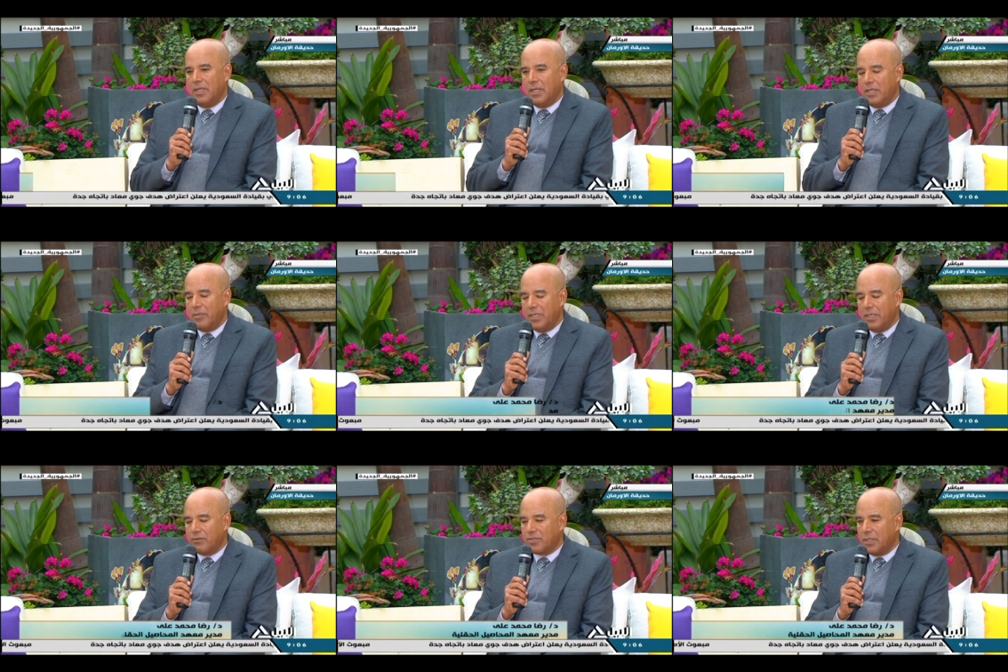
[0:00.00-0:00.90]
ايام
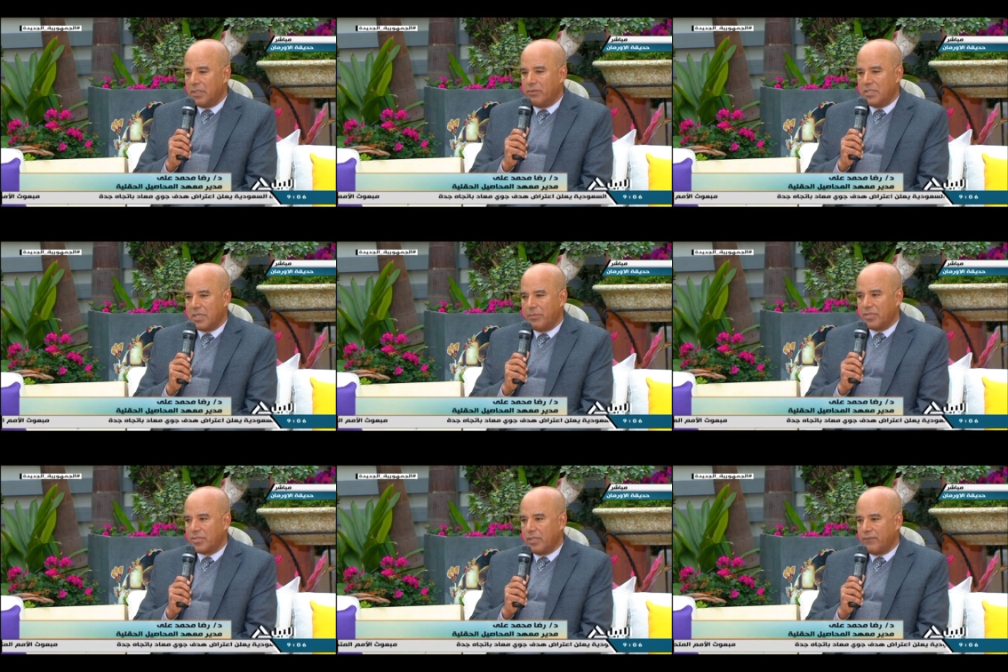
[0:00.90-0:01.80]
قليله ان شاء الله ونستقبل
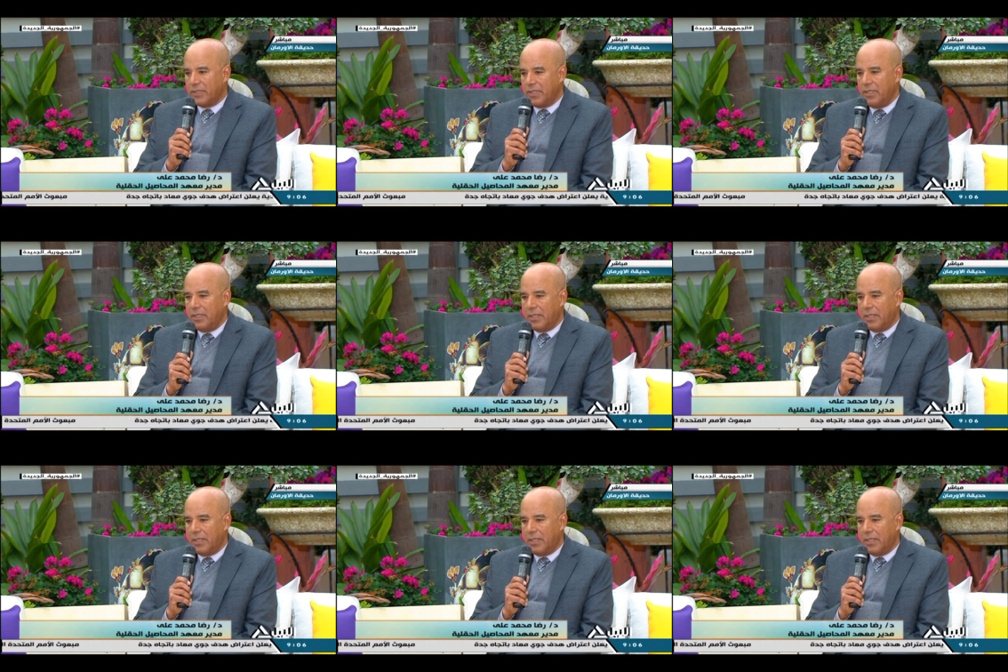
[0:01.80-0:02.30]
الشرف الفضيل